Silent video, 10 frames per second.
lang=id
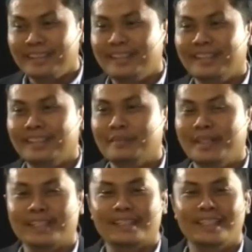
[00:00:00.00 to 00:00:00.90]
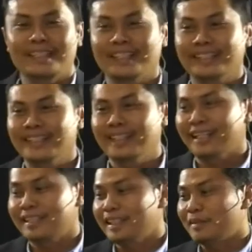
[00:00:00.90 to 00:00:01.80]
eh, banyak sekali yang
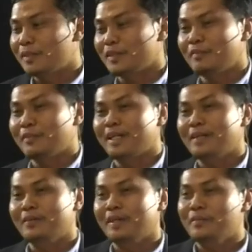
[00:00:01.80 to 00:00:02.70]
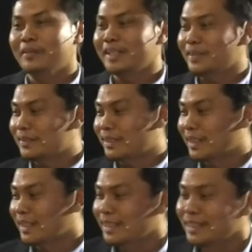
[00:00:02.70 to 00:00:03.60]
dilihat dan persoalan pengangguran mungkin
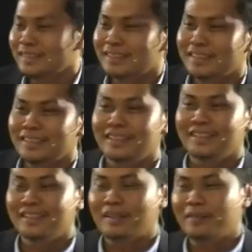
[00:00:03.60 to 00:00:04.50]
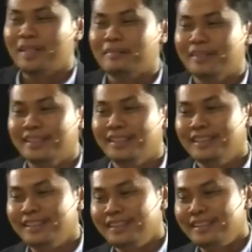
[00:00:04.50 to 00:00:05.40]
juga eh, apa
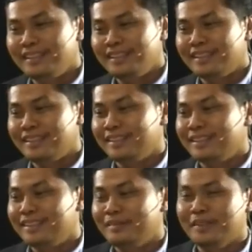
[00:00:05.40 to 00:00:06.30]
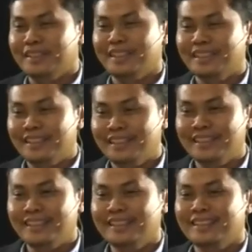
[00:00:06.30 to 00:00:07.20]
namanya eh, menjadi
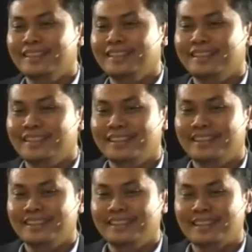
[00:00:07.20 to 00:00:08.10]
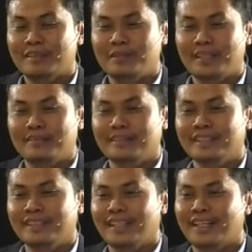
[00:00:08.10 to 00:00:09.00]
eh, apa
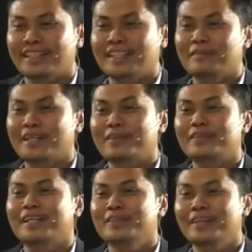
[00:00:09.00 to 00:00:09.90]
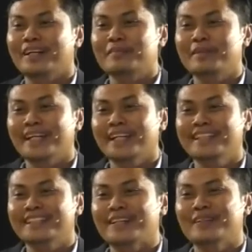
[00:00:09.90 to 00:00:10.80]
namanya hal yang menakutkan juga karena mereka
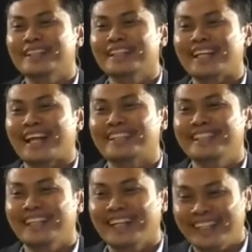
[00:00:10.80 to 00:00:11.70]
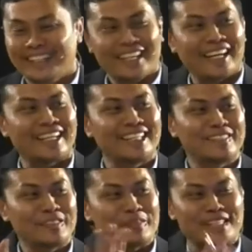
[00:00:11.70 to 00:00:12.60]
ini calon generasi yang akan
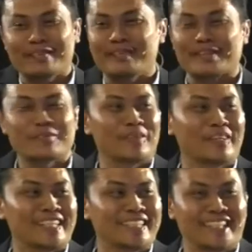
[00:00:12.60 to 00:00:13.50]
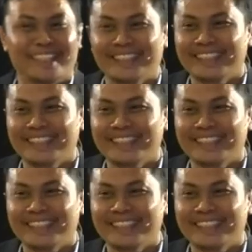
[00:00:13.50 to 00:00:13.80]
ikut bersama rombongan yang